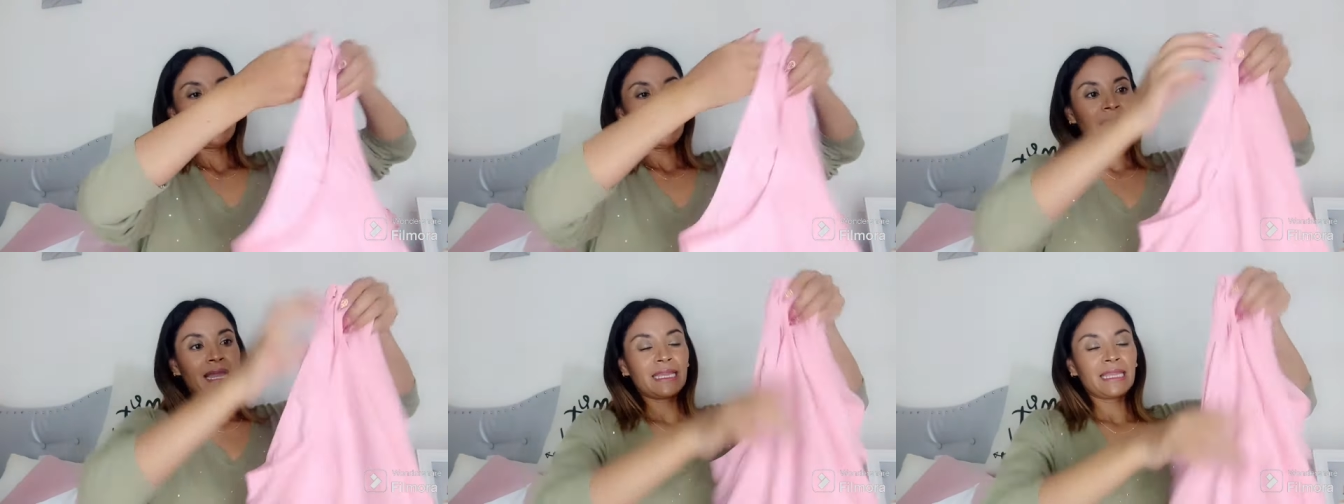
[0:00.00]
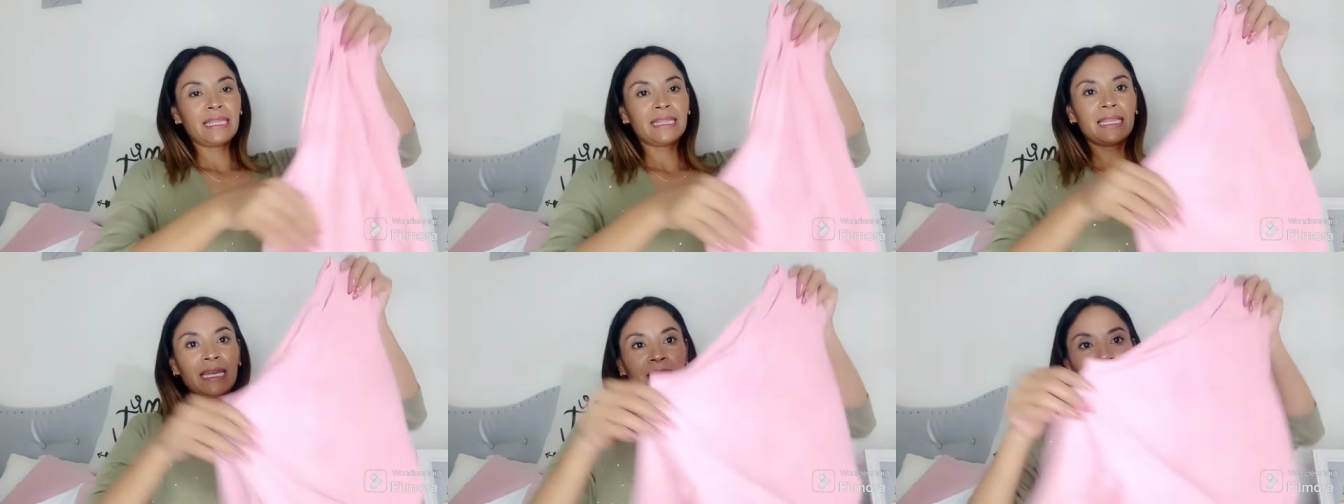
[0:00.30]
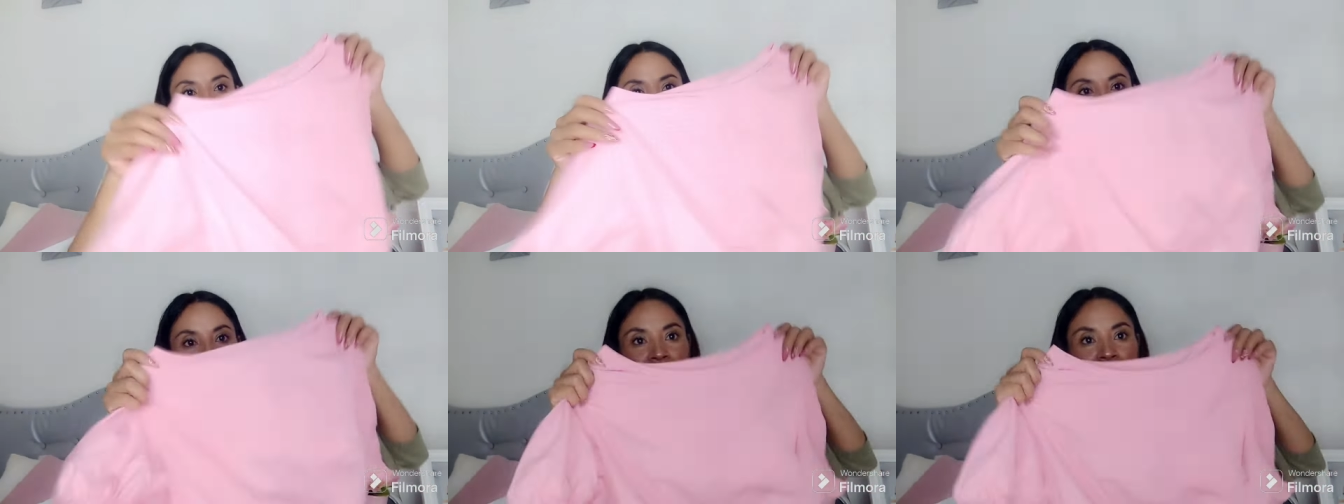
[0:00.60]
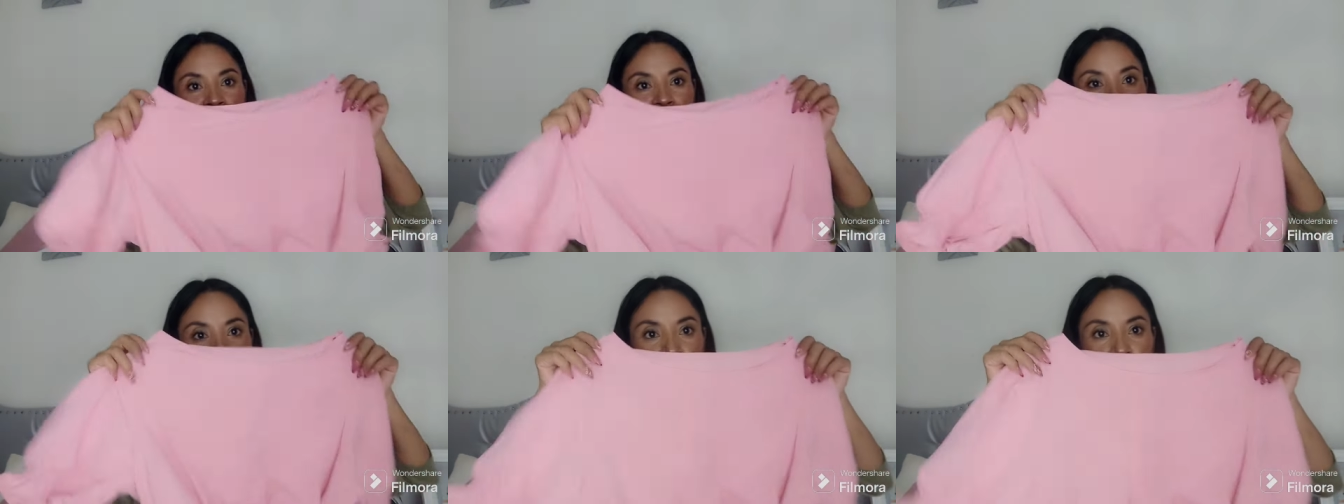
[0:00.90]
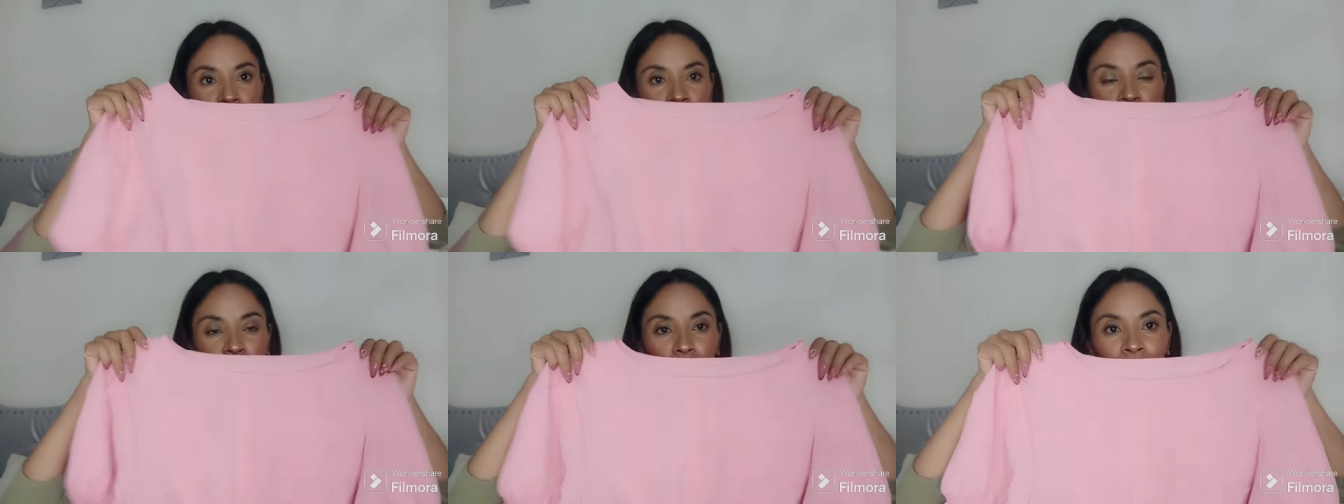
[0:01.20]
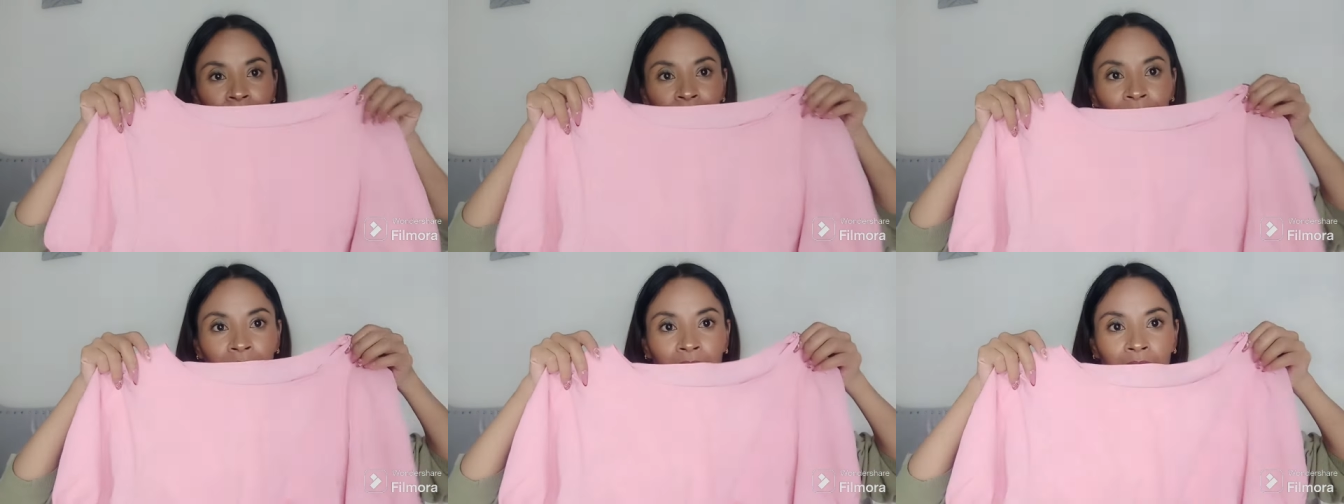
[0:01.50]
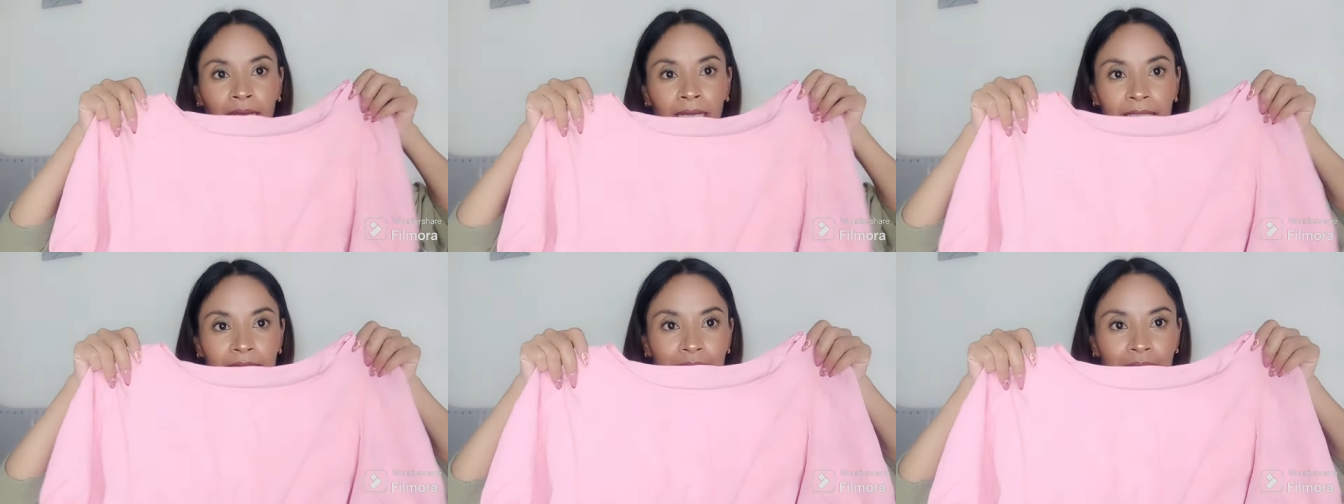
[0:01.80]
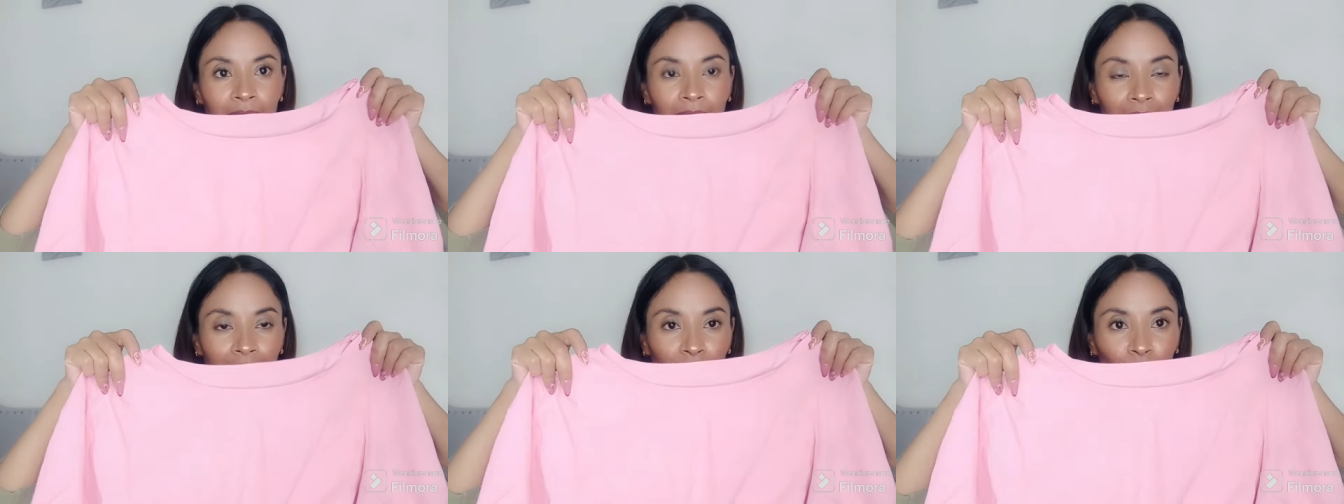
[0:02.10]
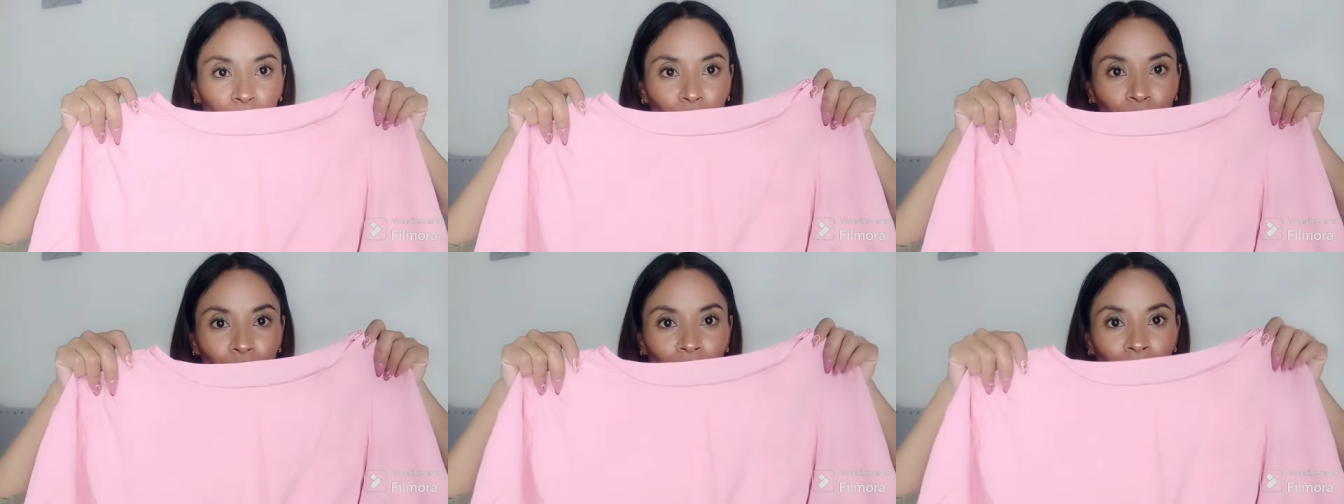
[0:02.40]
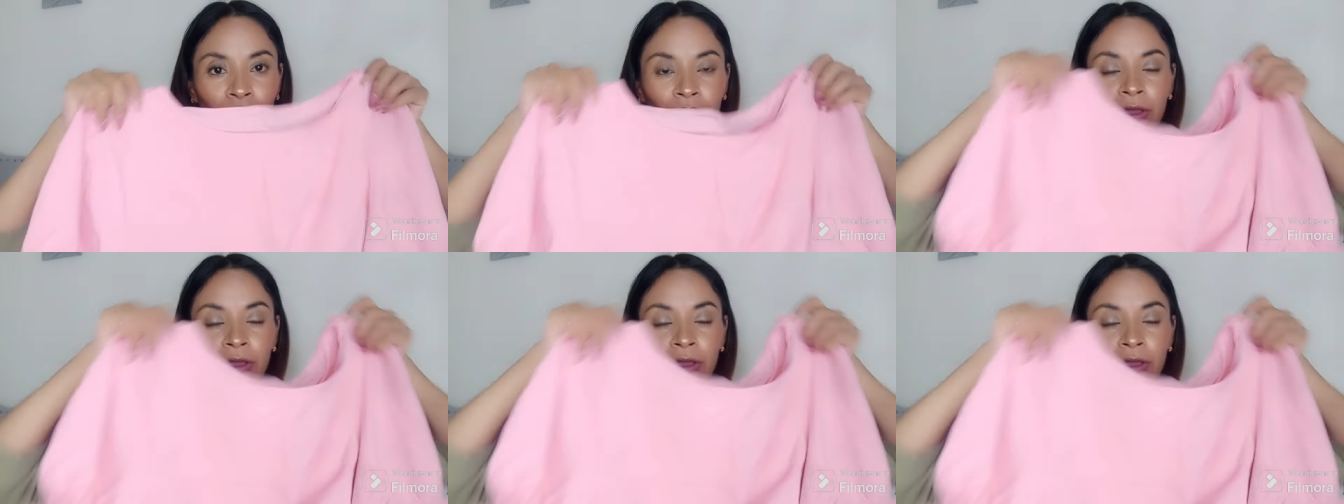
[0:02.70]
Aquí tenemos este cuello este redondo.